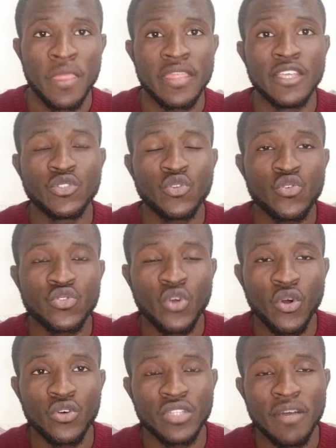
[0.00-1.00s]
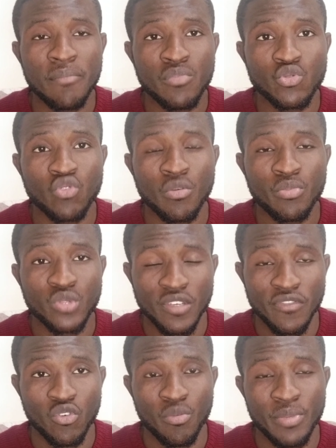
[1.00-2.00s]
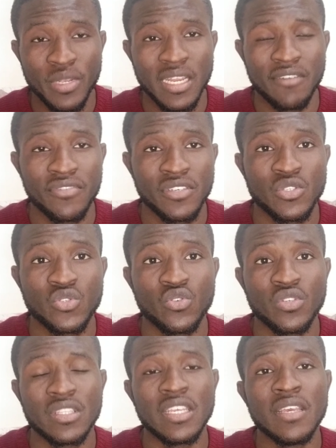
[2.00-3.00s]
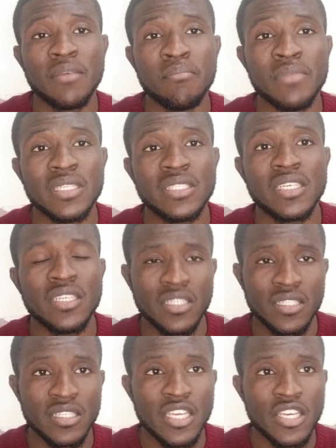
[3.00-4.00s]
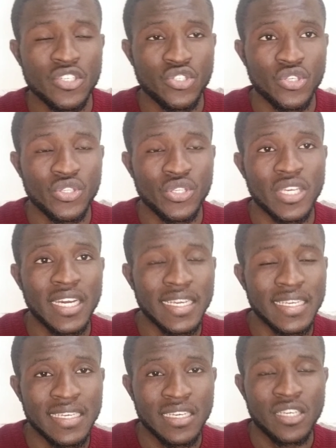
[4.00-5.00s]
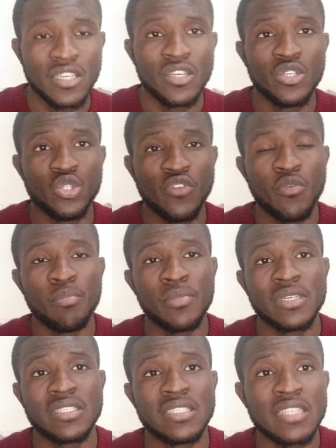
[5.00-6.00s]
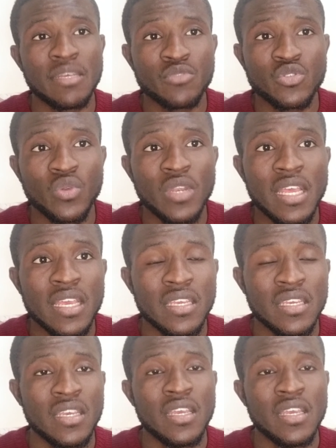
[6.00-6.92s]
Des choses dont on a besoin pour développer l'Afrique, ce sont des métiers d'ingénierie, le développement du système solaire,